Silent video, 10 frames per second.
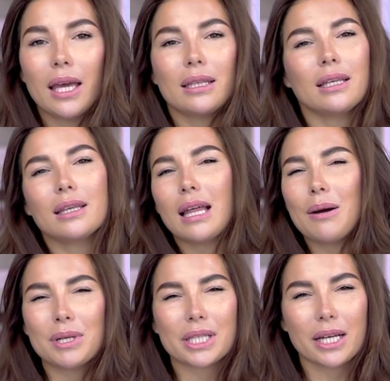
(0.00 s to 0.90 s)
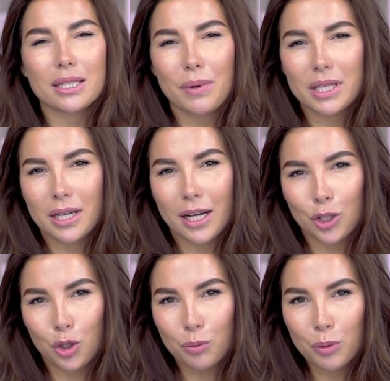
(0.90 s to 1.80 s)
И это не та морская тематика, к
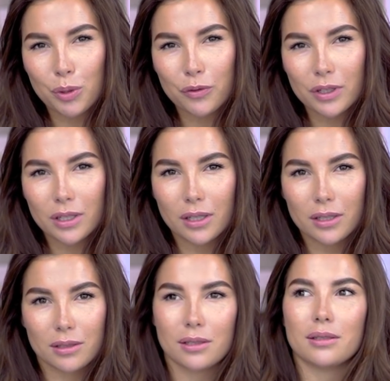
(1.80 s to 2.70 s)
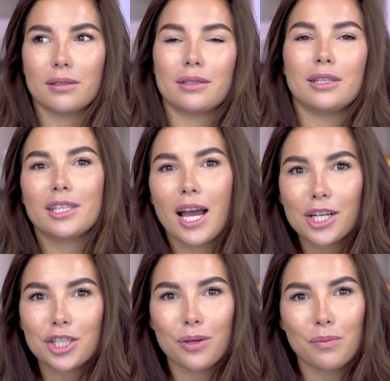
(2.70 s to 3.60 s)
которой мы привыкли с
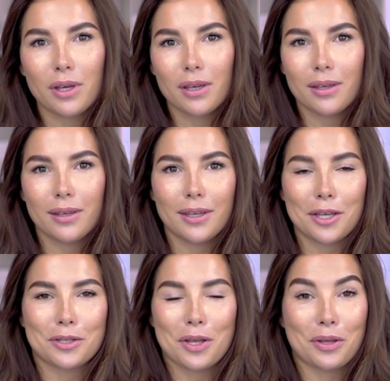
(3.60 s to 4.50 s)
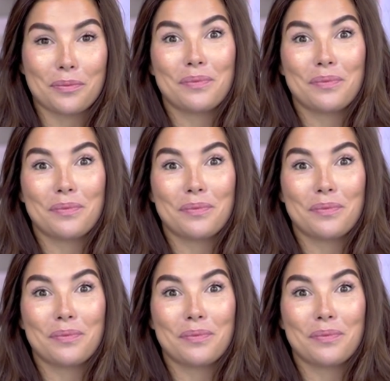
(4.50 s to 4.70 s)
тельняшками и, я не знаю, там,